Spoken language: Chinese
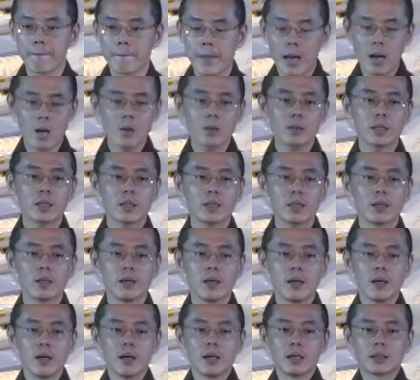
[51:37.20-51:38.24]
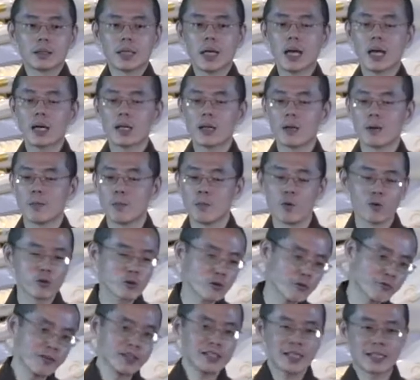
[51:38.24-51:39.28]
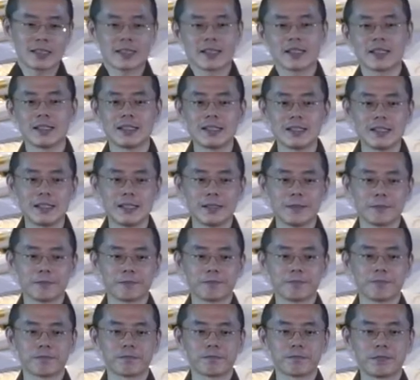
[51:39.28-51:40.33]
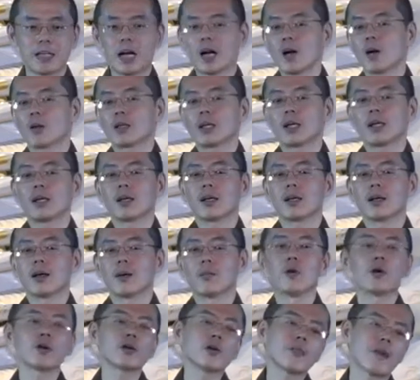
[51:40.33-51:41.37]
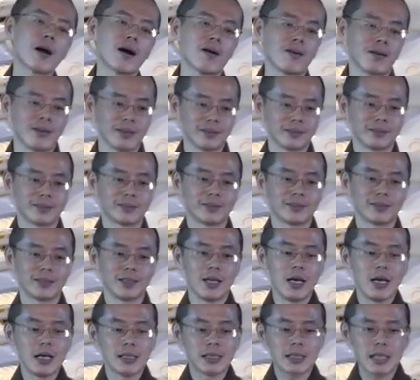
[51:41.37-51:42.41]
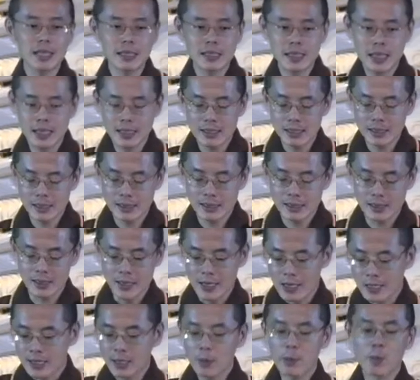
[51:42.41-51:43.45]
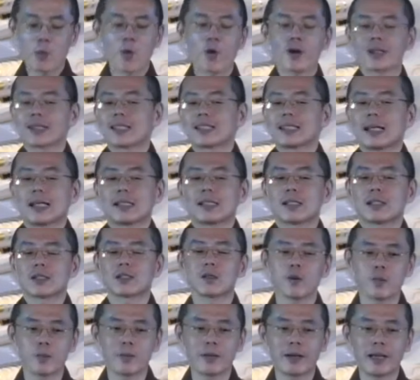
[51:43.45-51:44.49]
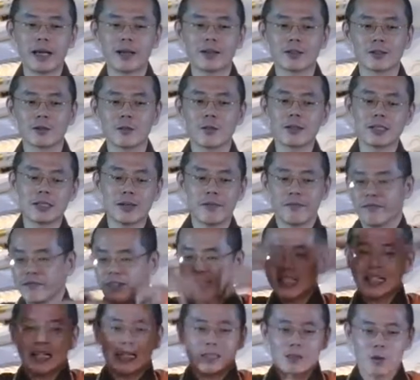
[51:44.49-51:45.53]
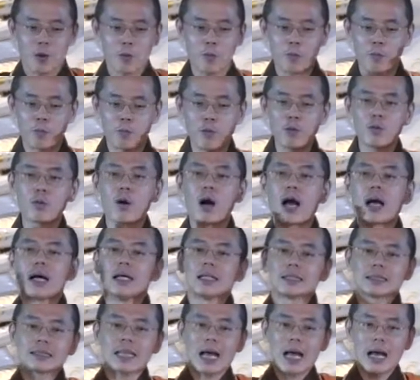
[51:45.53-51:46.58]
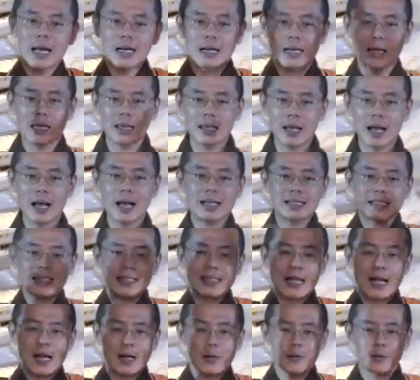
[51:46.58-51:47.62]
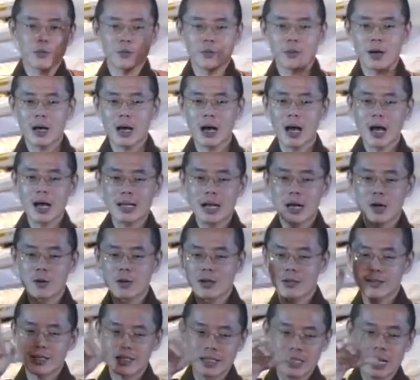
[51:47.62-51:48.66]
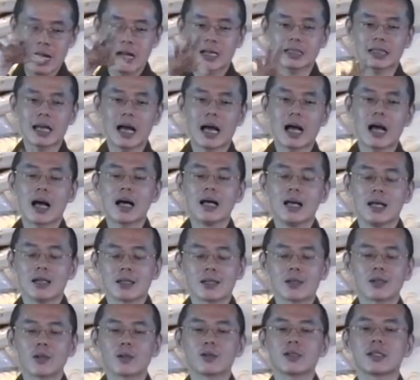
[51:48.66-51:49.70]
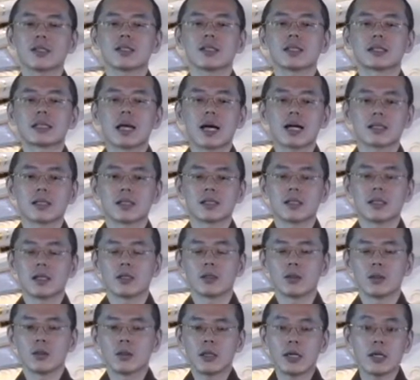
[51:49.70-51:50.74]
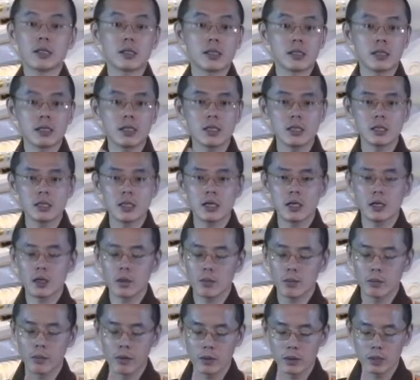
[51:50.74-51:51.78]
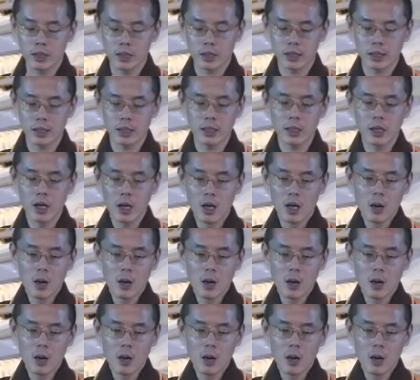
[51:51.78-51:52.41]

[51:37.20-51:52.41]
然后呢，他魔就非常的生气，然后呢，魔又跑了。第三次，这魔实在是受不了了，就变成非常恐怖啊，打雷啊，下雨啊，然后要杀他。这时候智者大师呢，就念心经、般若经、